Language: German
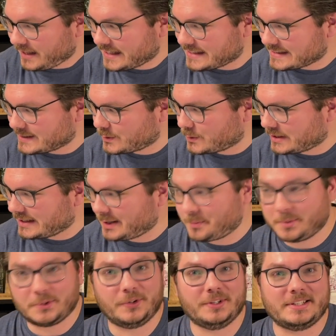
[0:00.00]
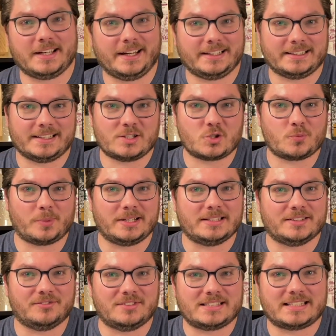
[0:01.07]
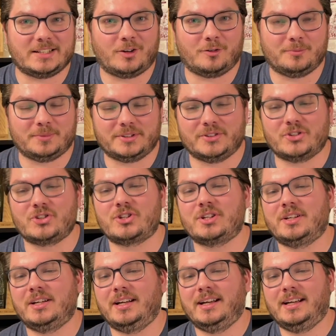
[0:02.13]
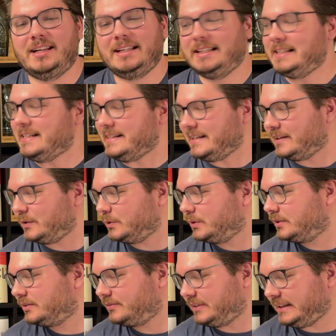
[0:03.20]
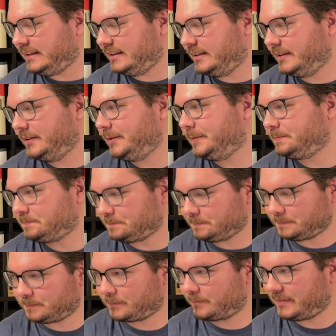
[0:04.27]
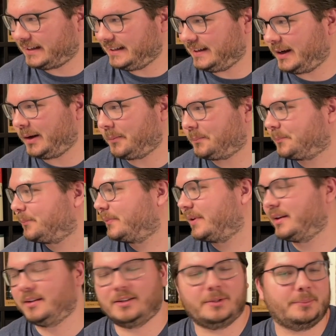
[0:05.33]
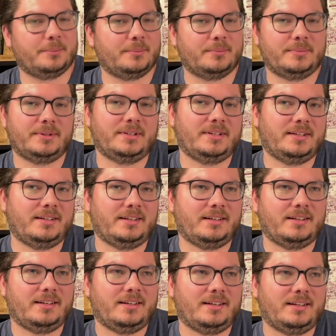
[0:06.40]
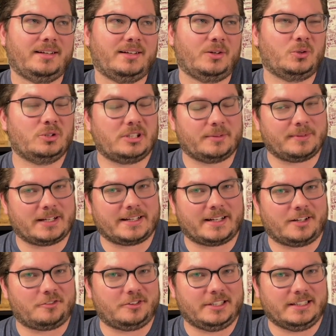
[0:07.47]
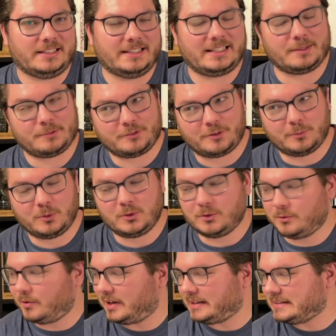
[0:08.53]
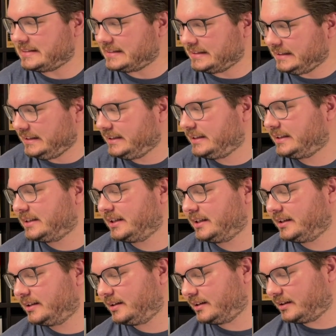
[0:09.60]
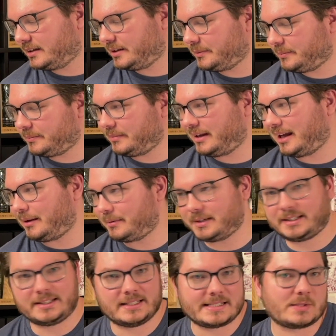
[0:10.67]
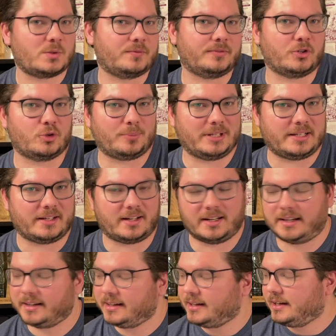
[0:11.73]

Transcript: So, ich habe hier heute einen ganz spannenden Whisky auf dem Tisch, der irgendwie, ja, ähm, unterm Radar fliegt. Ich habe eine Vermutung, woran es liegt, ähm, aber das gucken wir uns später an.